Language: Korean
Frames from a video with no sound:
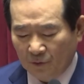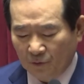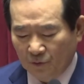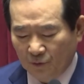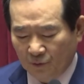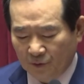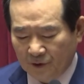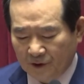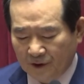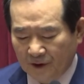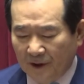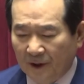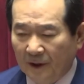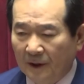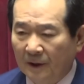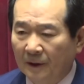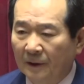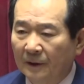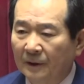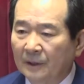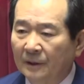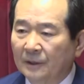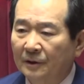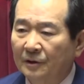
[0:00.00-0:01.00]
국제
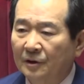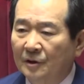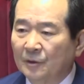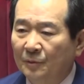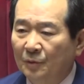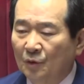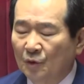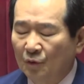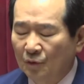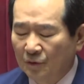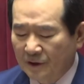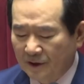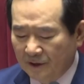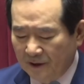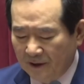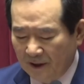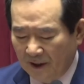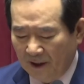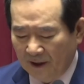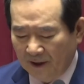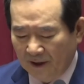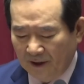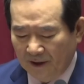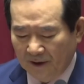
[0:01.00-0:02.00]

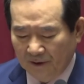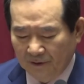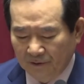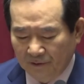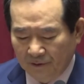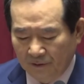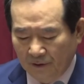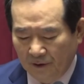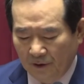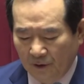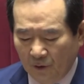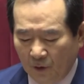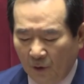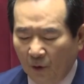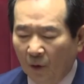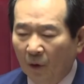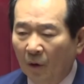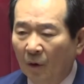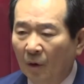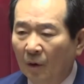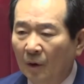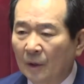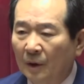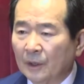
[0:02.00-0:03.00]
금융시장이
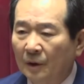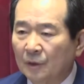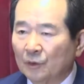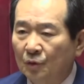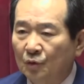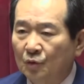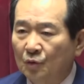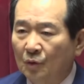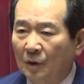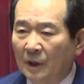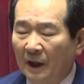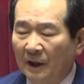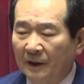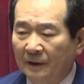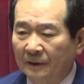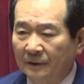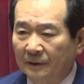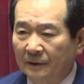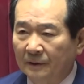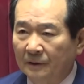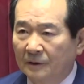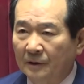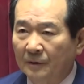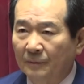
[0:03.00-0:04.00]
흔들리고
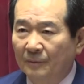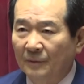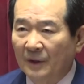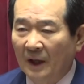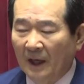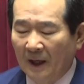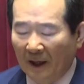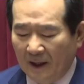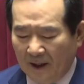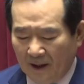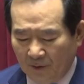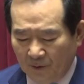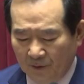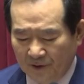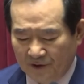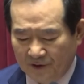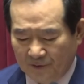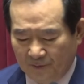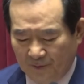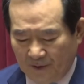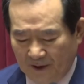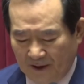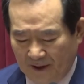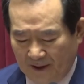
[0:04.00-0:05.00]
유가는 급락하고
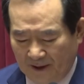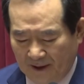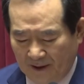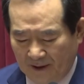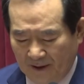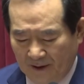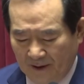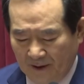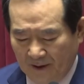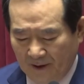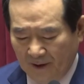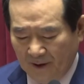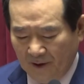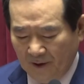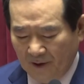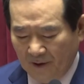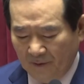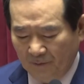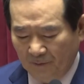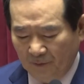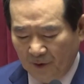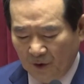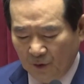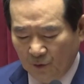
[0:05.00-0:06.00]
있습니다.
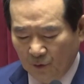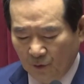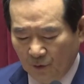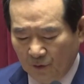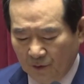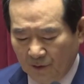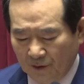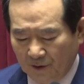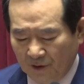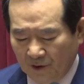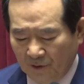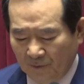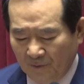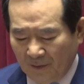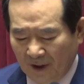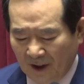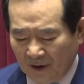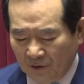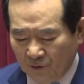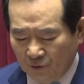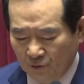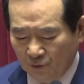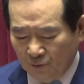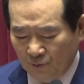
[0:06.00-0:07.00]
미국
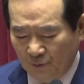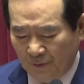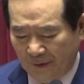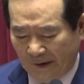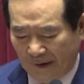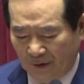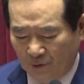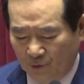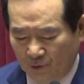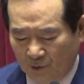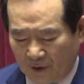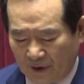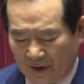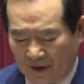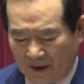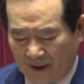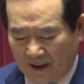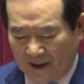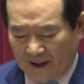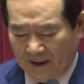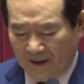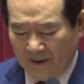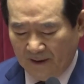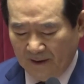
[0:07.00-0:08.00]

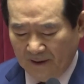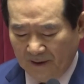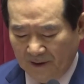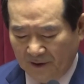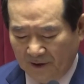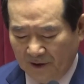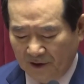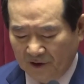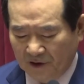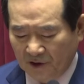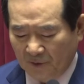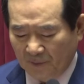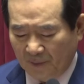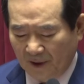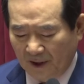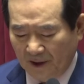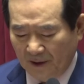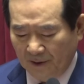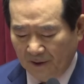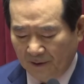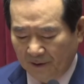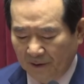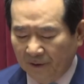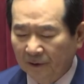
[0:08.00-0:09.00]
연방준비위원회가
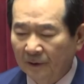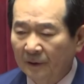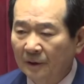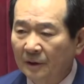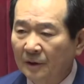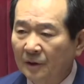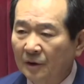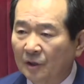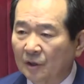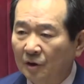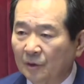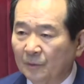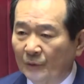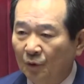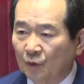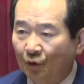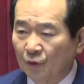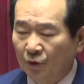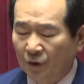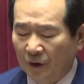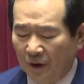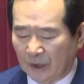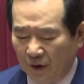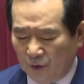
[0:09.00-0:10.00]
이천팔 년
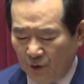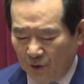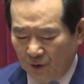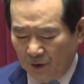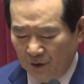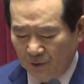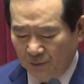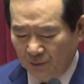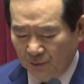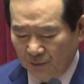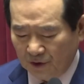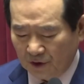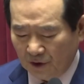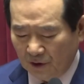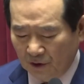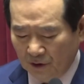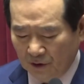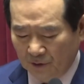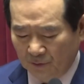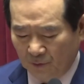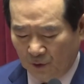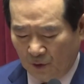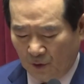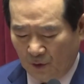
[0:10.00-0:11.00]
금융위기 이후
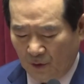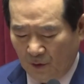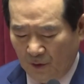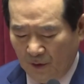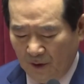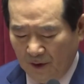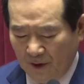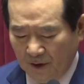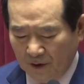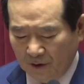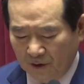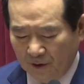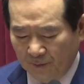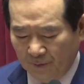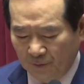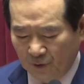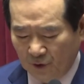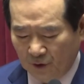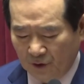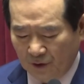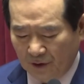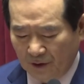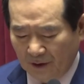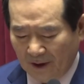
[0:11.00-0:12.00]
처음으로
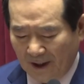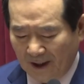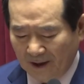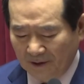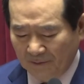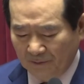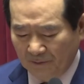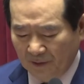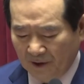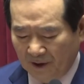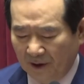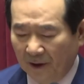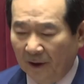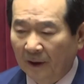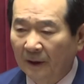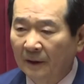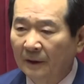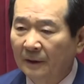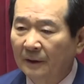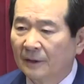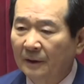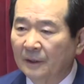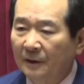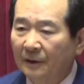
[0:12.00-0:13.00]
금리를 한
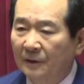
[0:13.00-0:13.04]
번에